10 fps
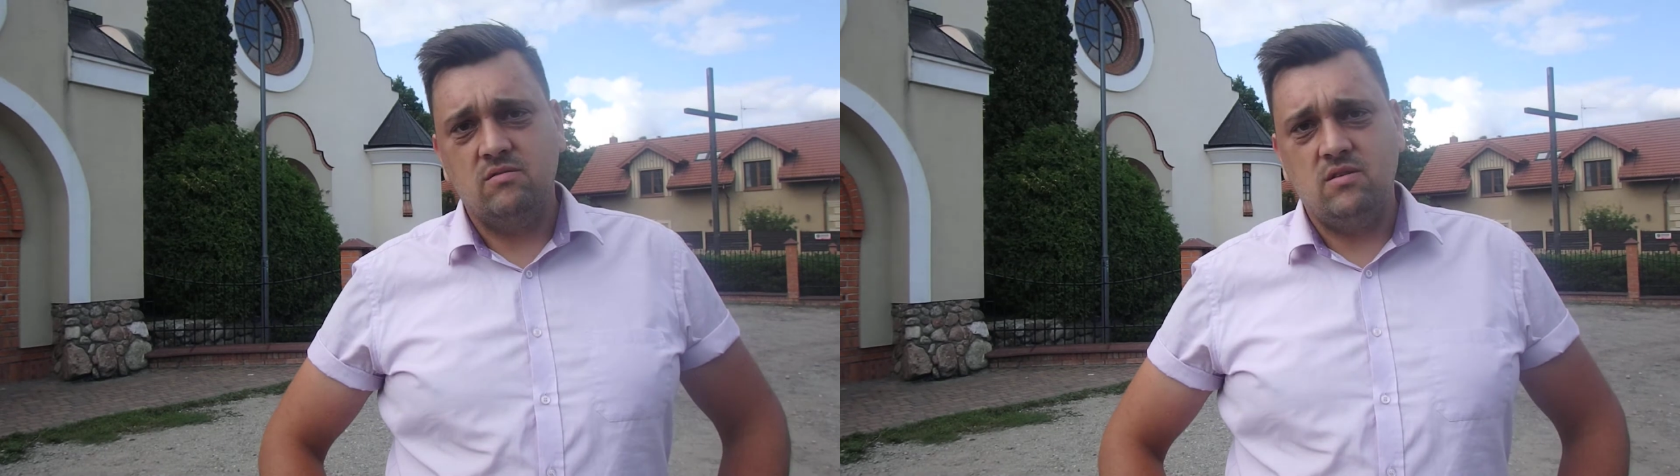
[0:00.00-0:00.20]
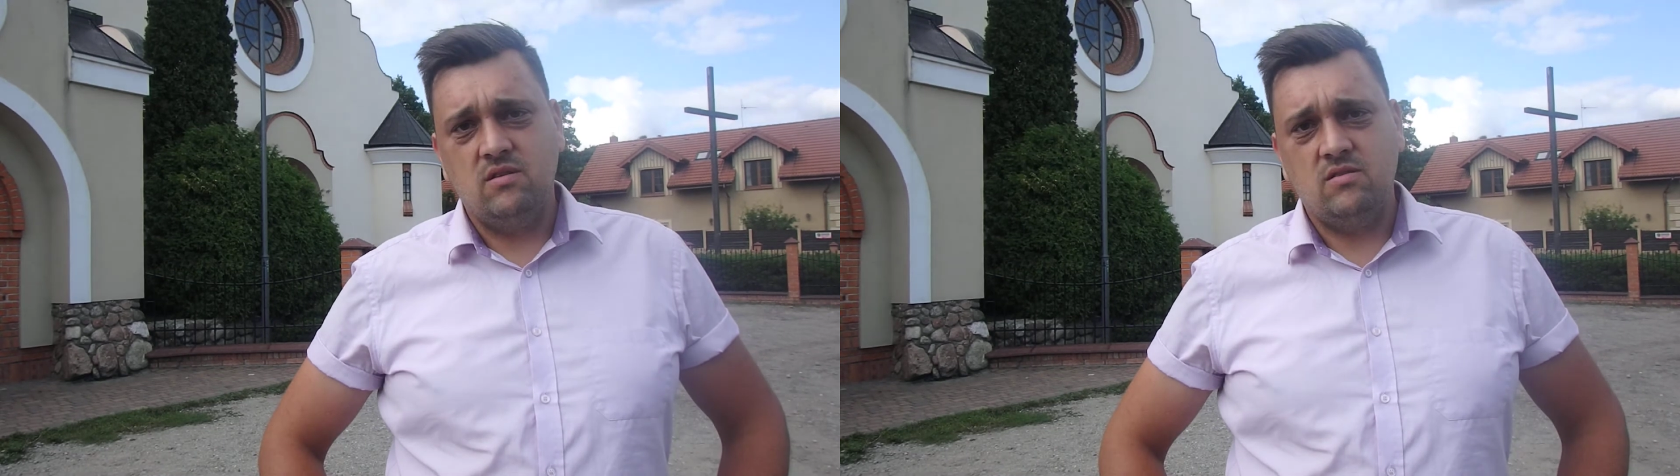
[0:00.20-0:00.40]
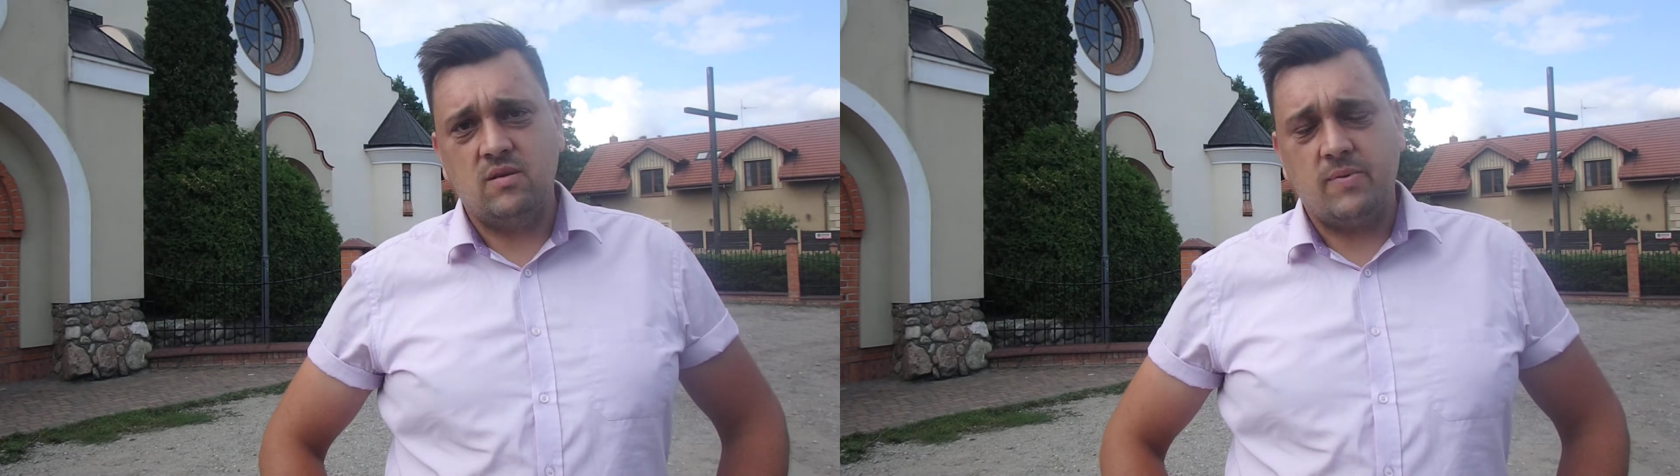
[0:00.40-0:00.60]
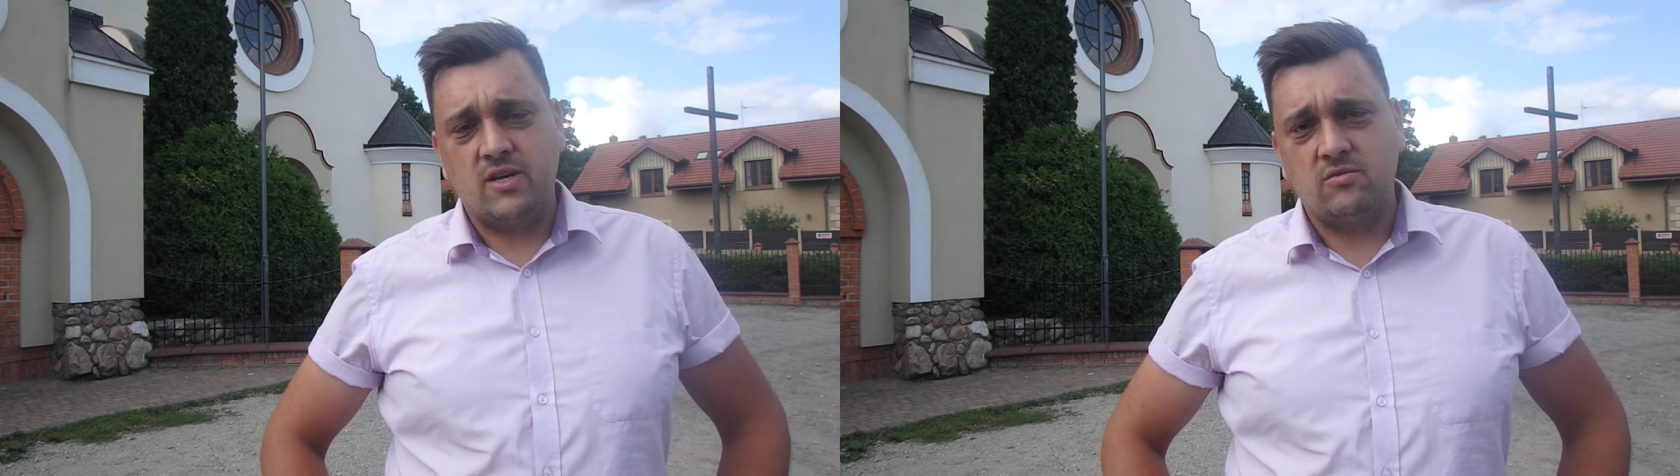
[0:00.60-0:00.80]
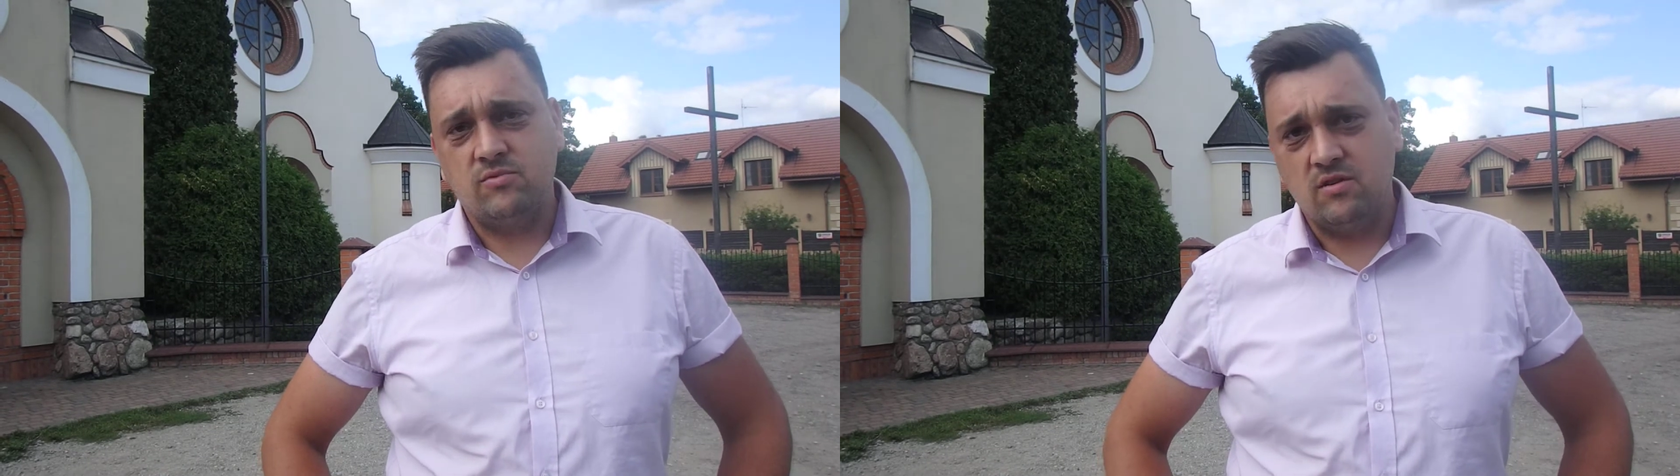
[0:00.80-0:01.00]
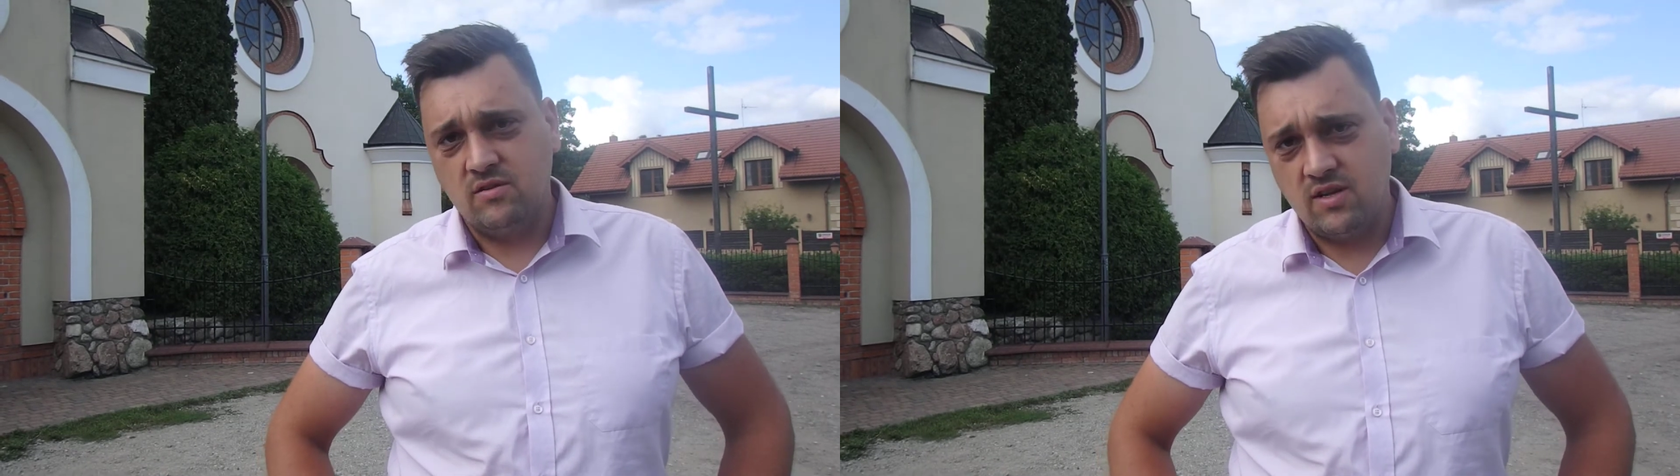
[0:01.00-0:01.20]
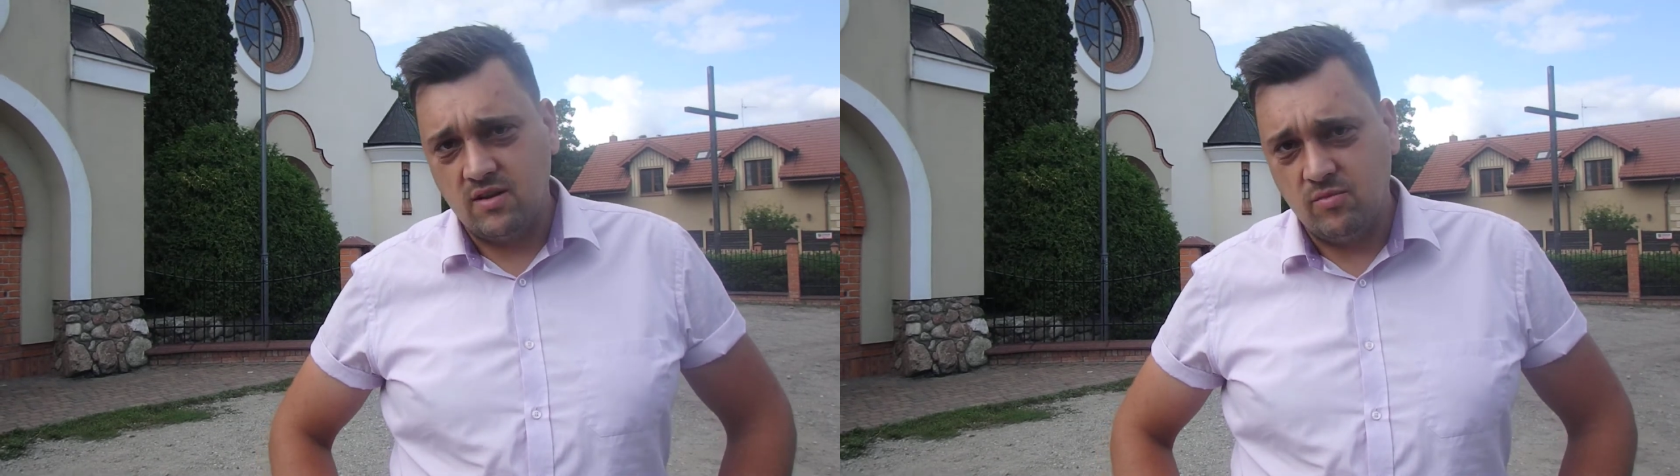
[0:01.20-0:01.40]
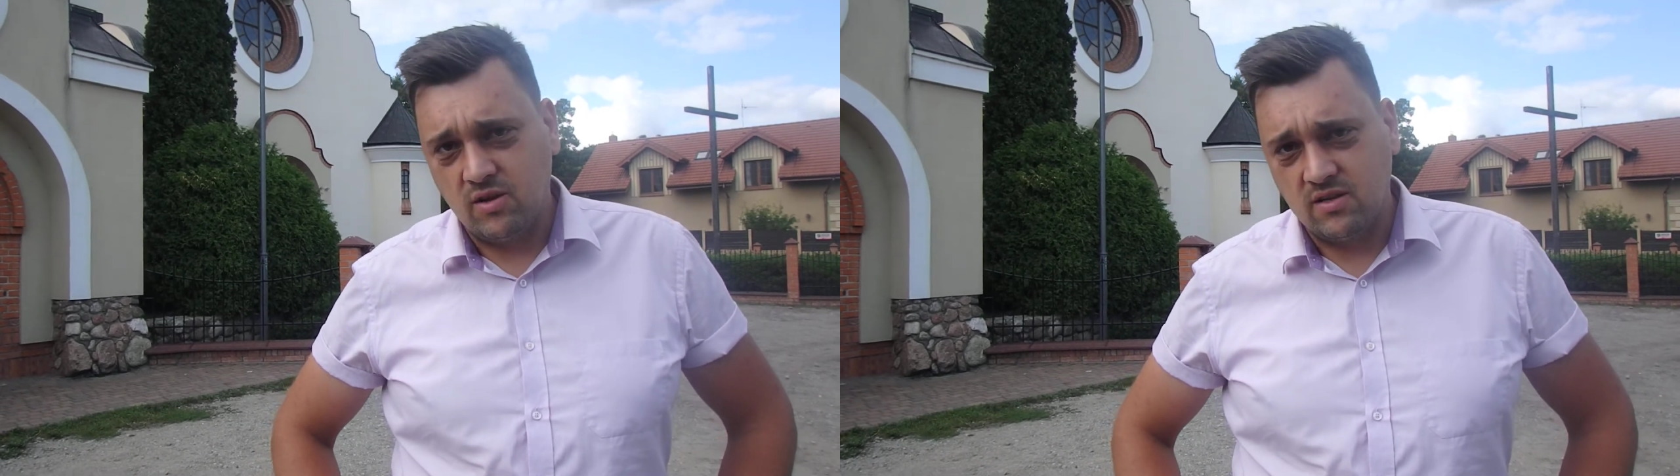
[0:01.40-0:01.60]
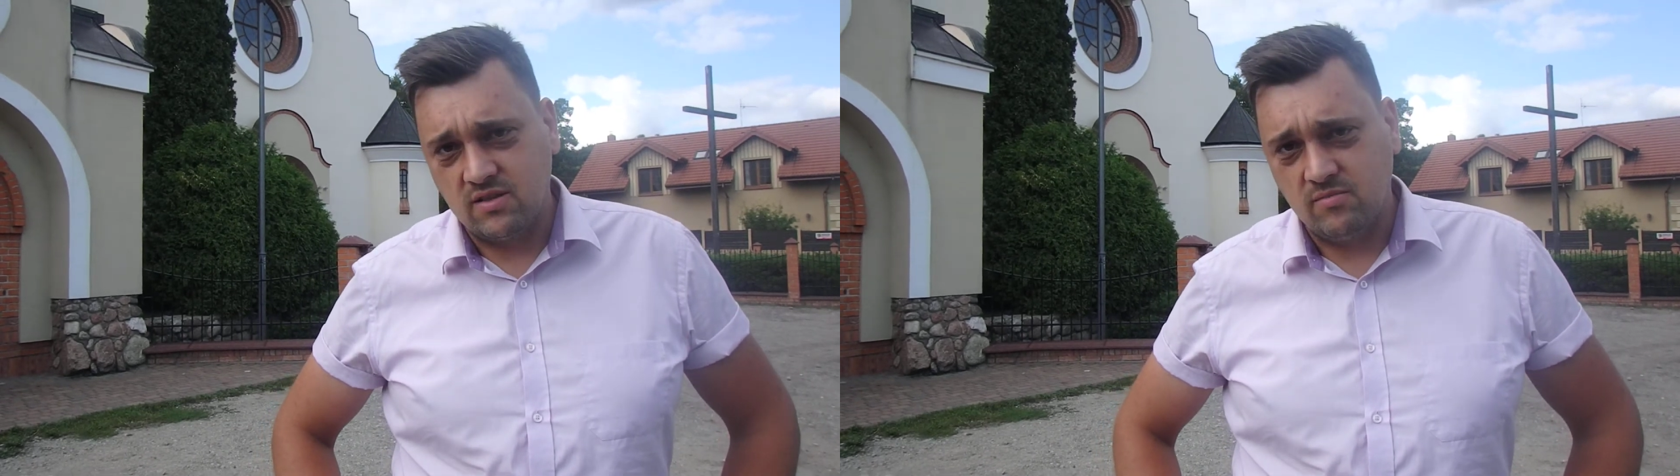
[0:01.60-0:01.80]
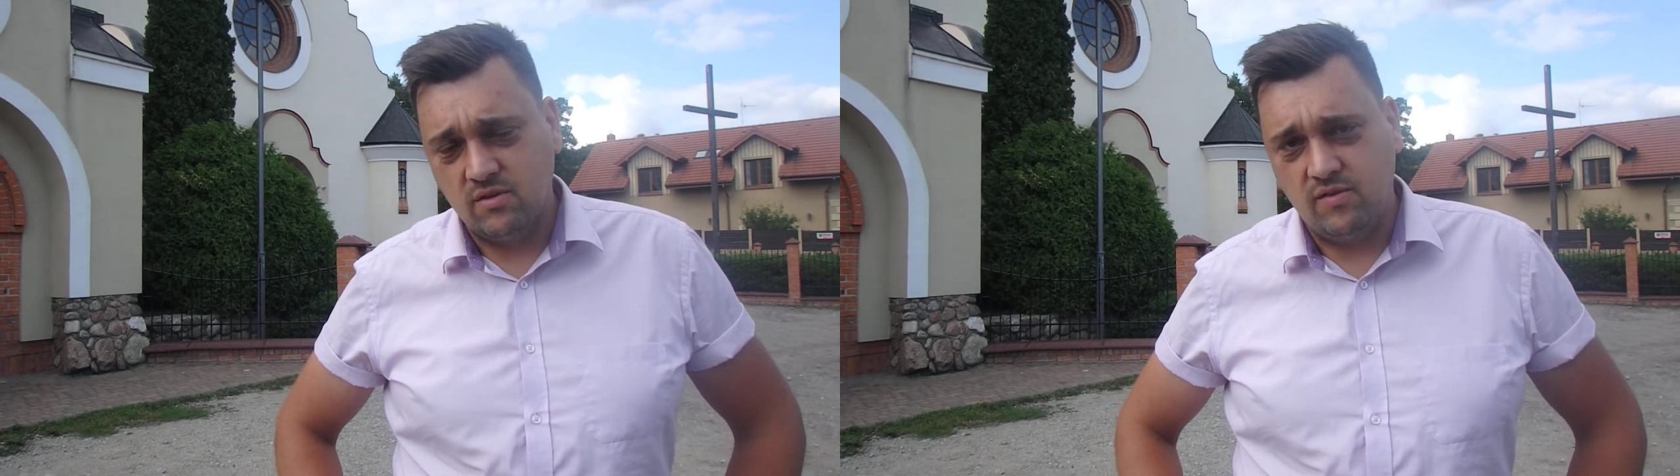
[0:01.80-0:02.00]
i zapraszam do oglądania moich
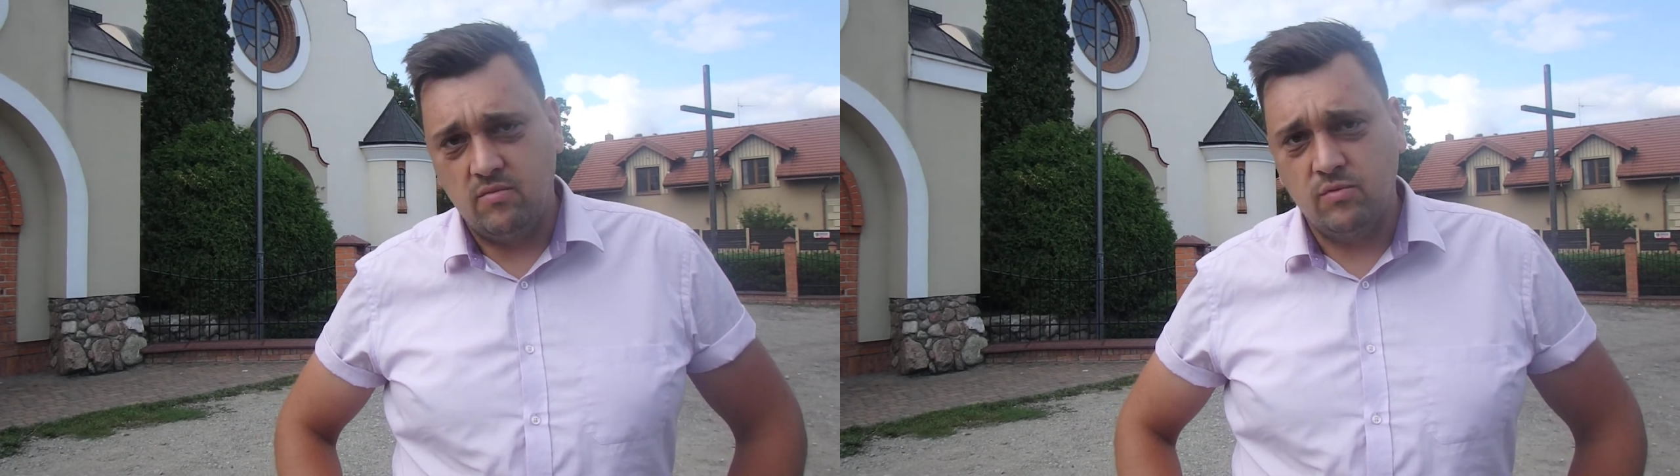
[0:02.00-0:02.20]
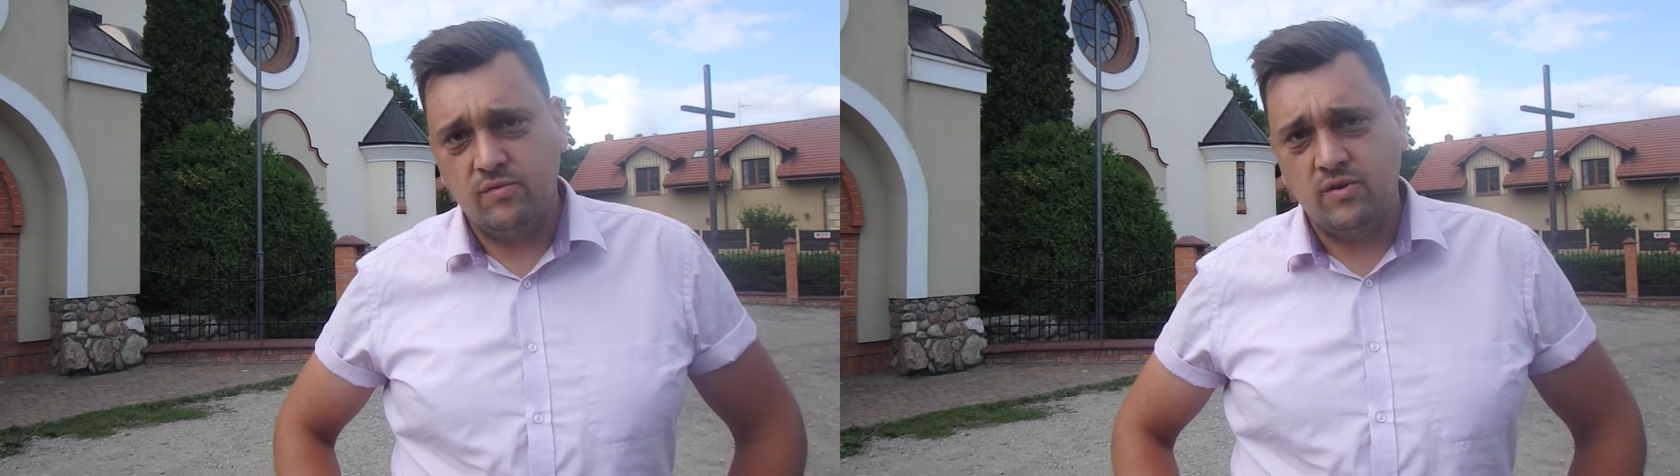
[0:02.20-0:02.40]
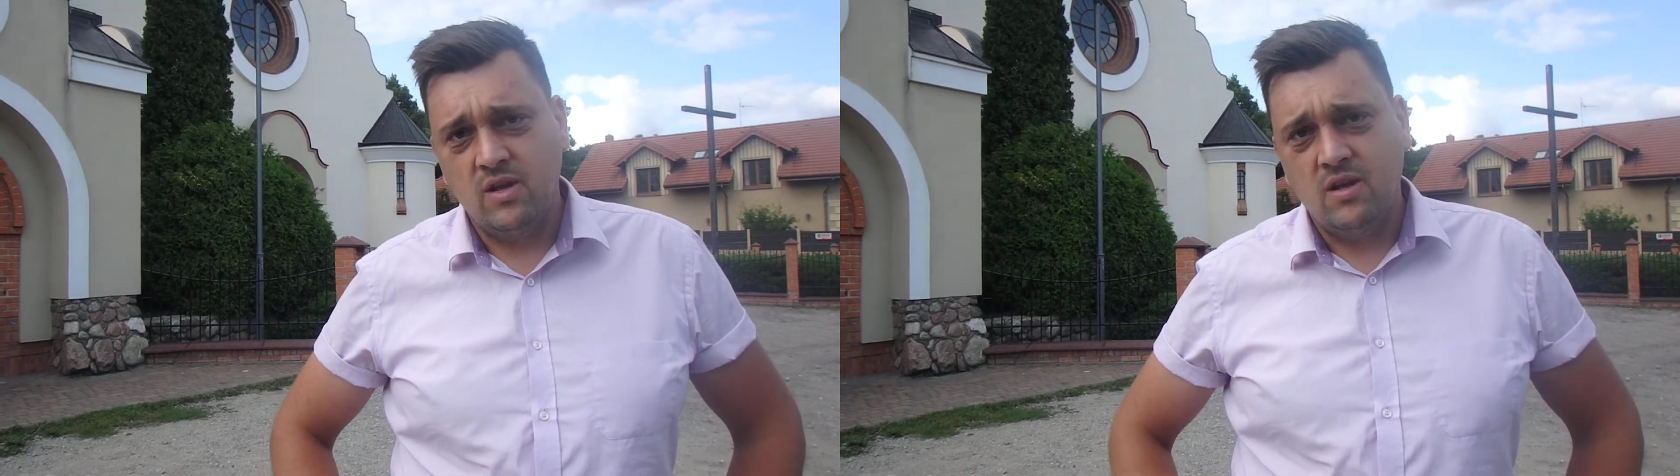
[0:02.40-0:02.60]
następnych filmów,